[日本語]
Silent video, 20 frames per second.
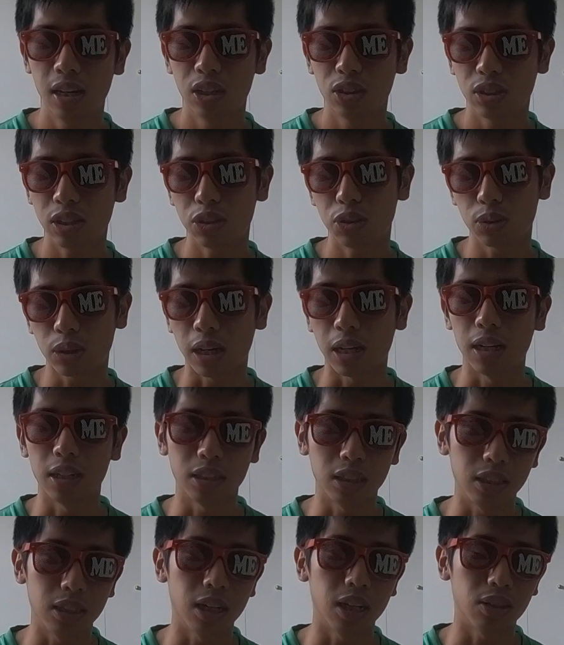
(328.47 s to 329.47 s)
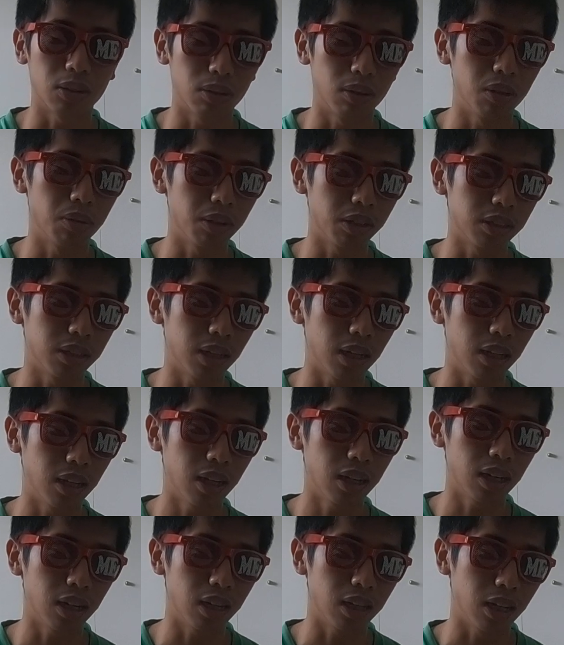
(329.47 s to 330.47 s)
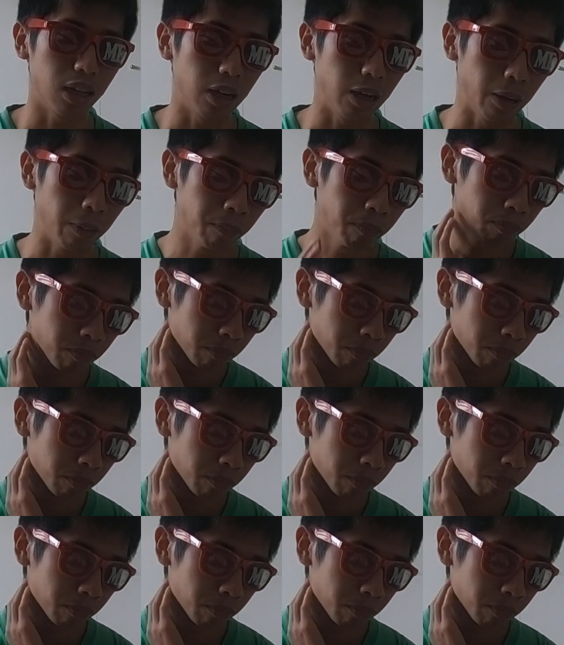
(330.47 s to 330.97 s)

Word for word: それはちょっと悲しいなと思いますねだからね